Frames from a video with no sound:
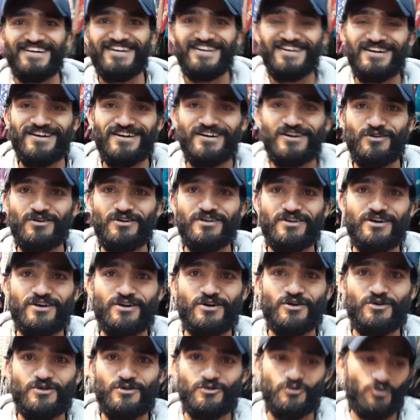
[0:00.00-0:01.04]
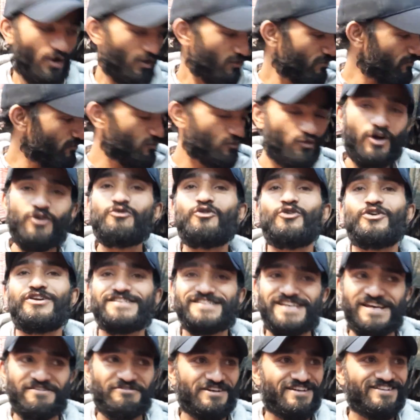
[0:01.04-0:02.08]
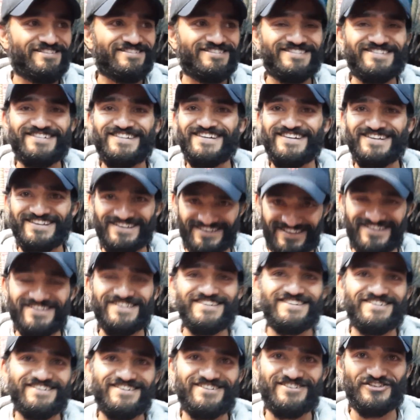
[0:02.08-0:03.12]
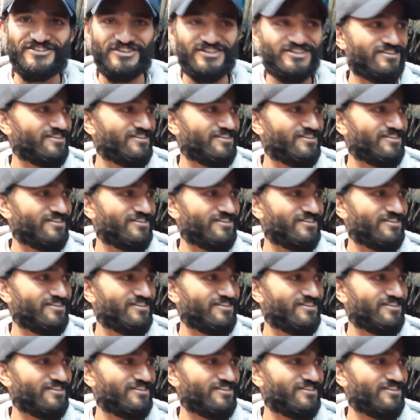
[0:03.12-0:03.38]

नंबर ये आप बता दो ताकि लोग आए 147 ठीक है